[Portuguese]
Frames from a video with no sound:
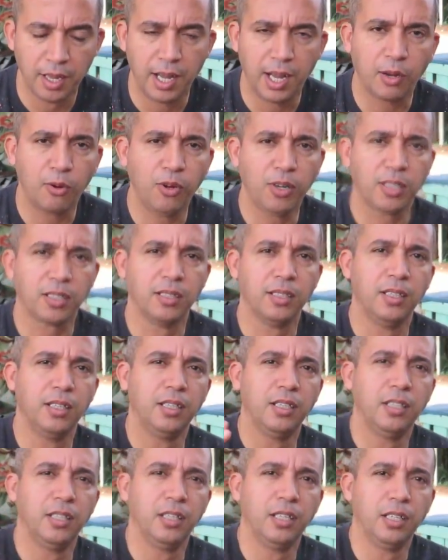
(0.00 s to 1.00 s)
Agora,
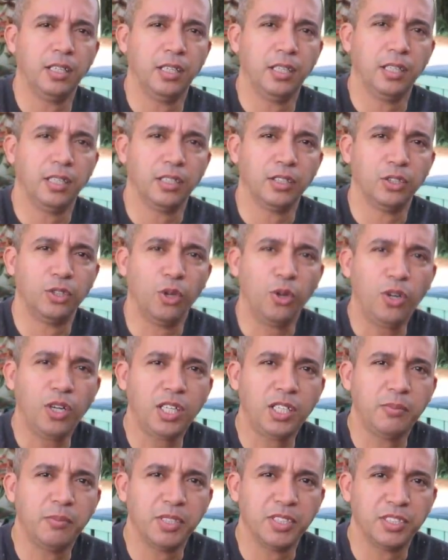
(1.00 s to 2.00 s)

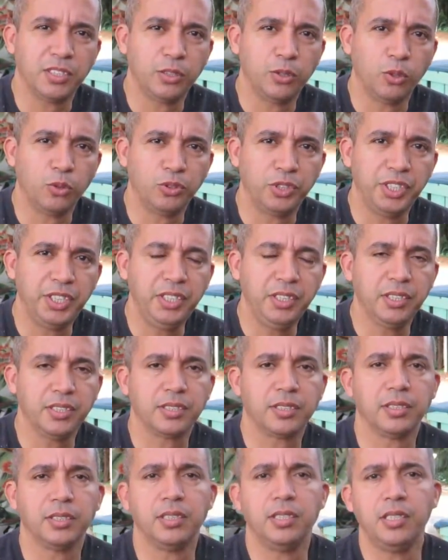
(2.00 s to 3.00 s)
dogmas e
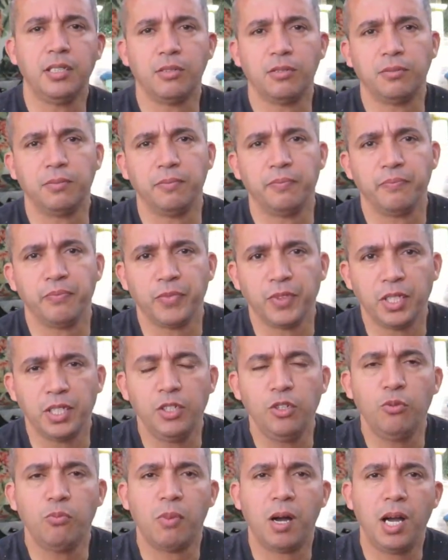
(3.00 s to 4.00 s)
doutrinas, não.
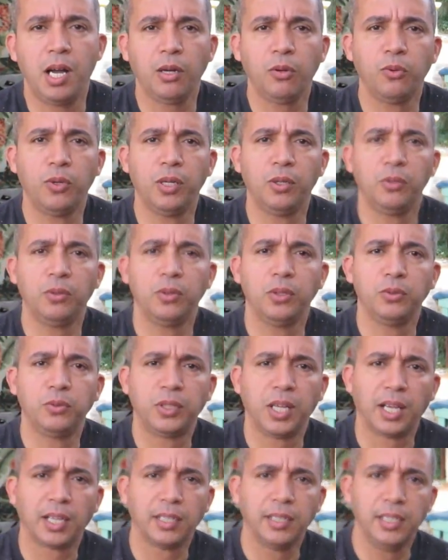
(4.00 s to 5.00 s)
E o mago é, é o,
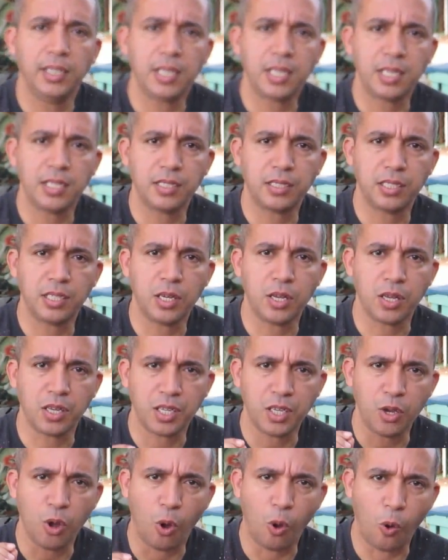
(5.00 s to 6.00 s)
aquele que, se,
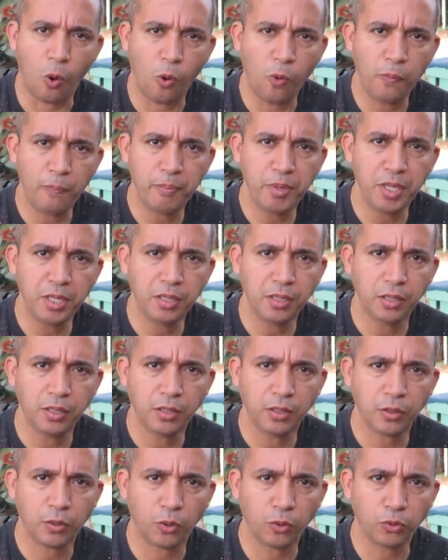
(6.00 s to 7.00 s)
que rompe
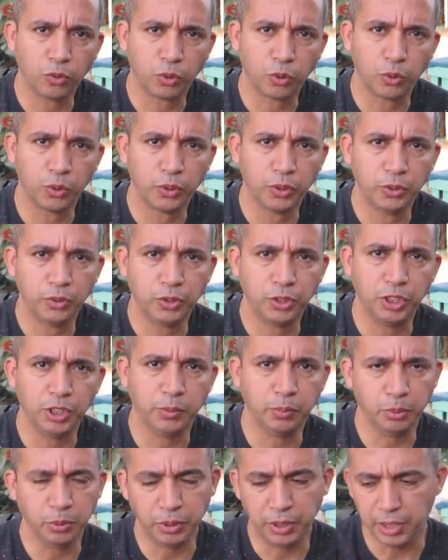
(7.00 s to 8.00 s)
com todo
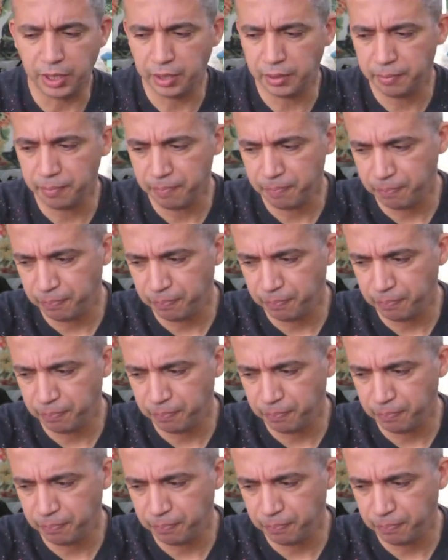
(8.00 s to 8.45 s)
tipo de,